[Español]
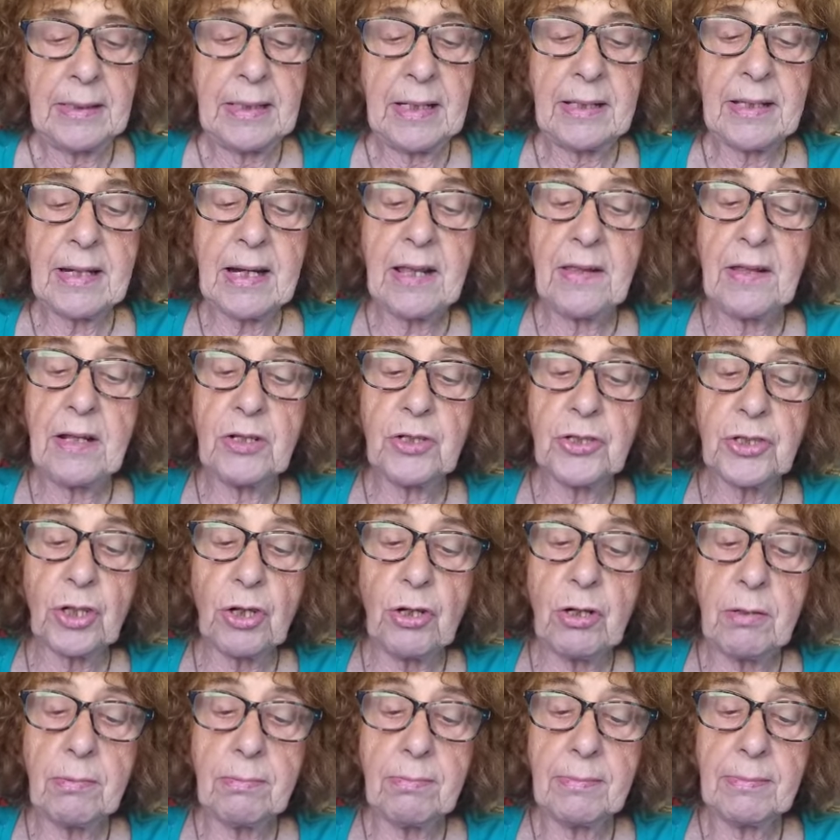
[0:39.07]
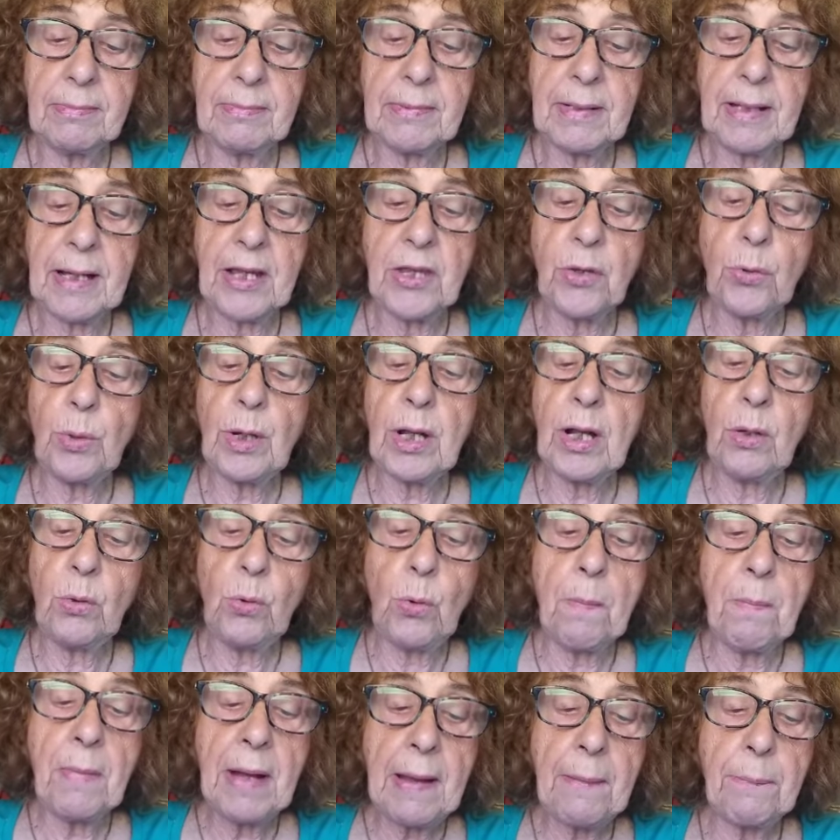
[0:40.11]
Detrás del sol hay una
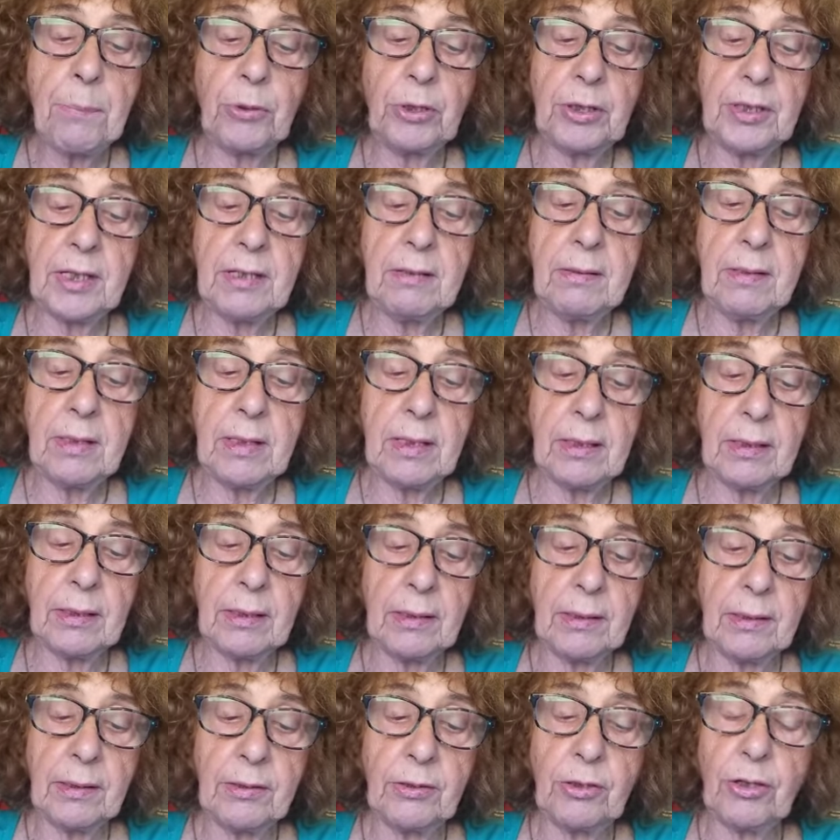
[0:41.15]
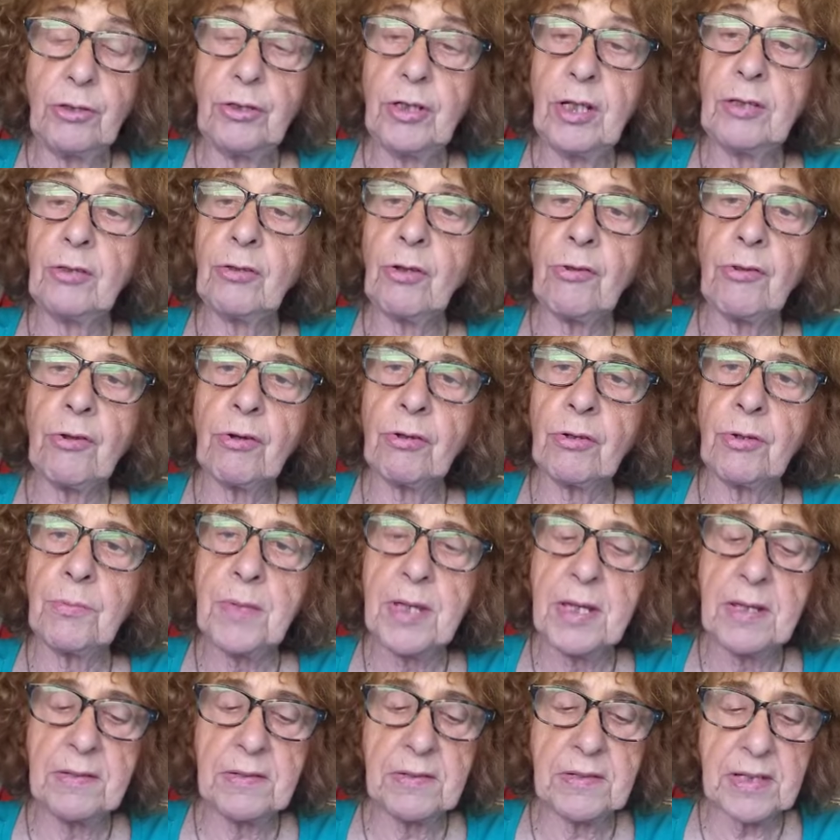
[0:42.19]
luz más potente donde todo
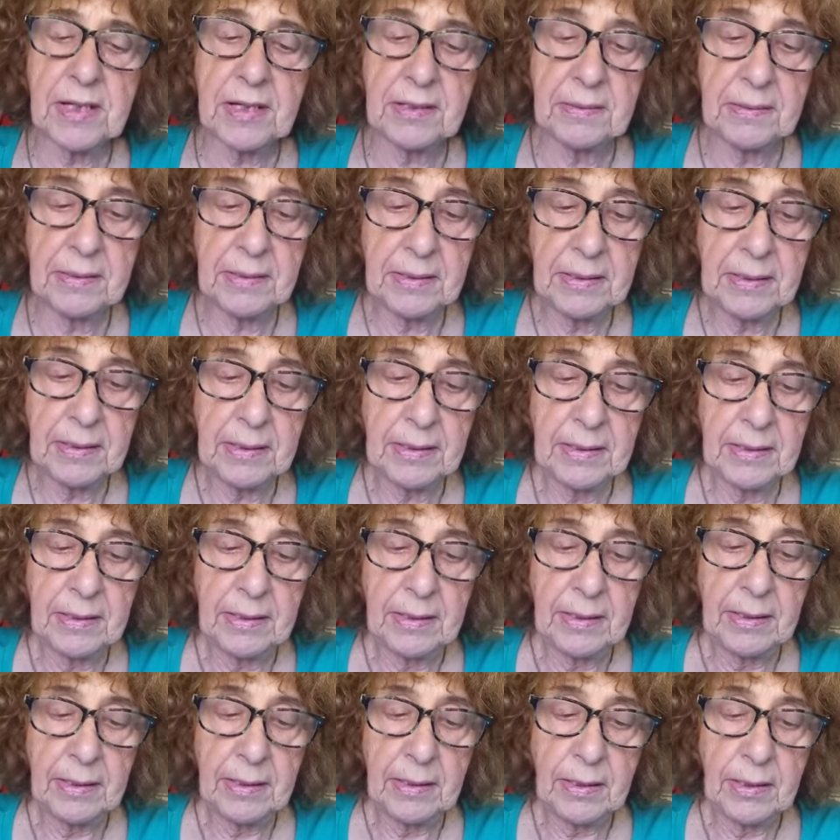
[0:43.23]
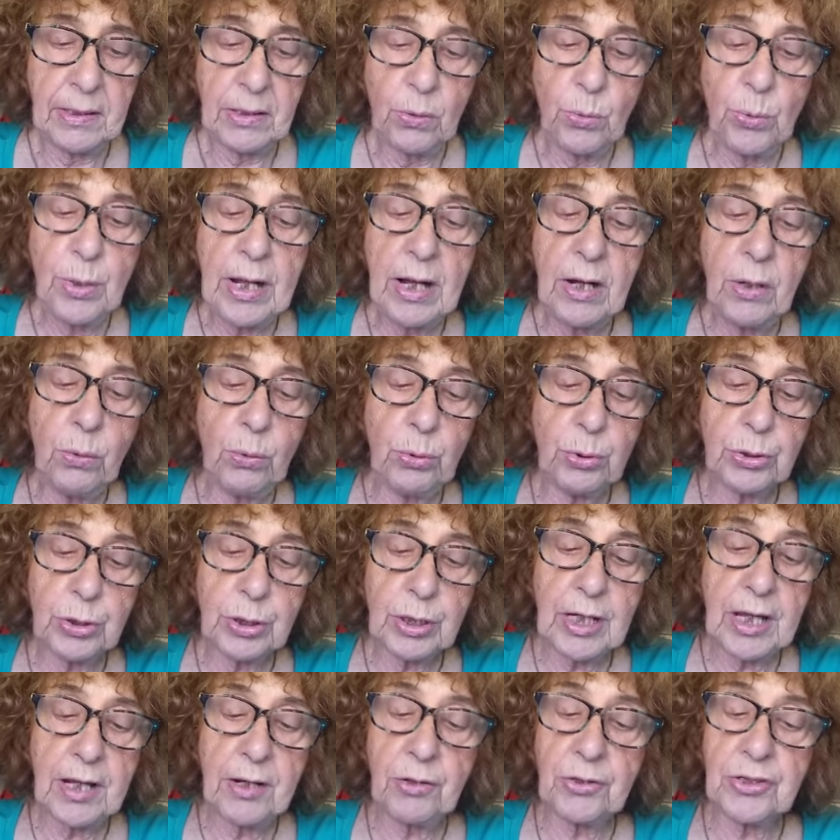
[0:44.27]
comienza, una
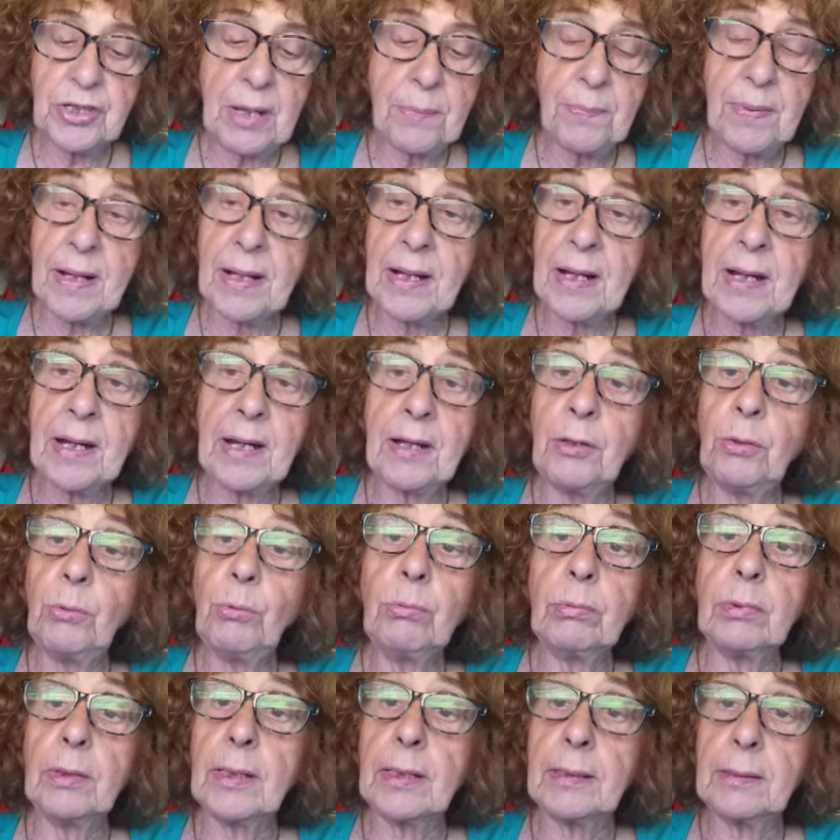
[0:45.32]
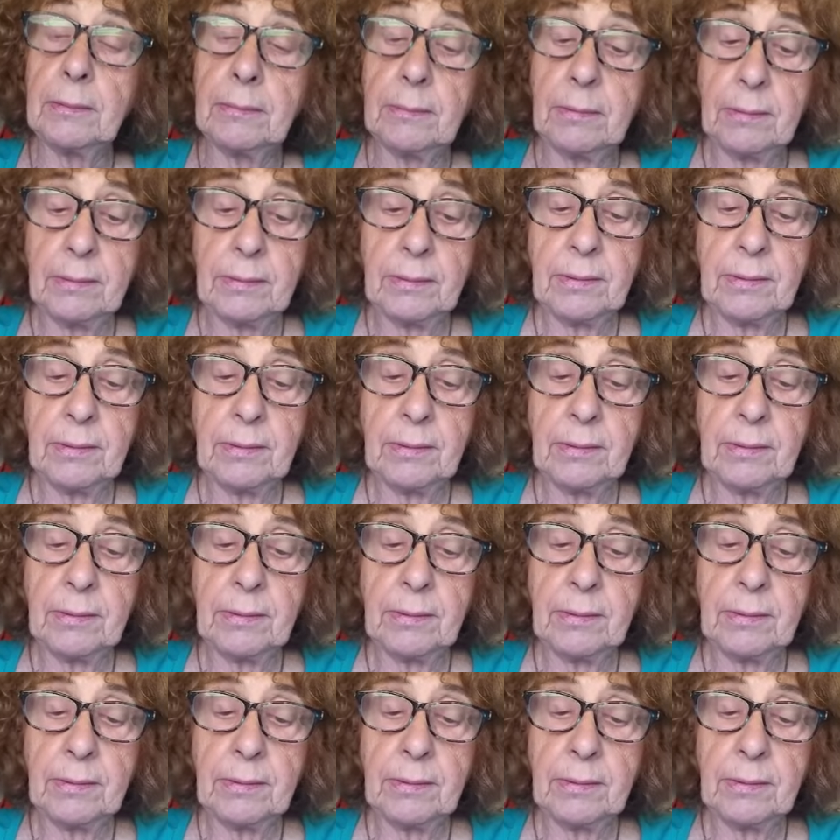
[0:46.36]
luz que no se apagará nunca.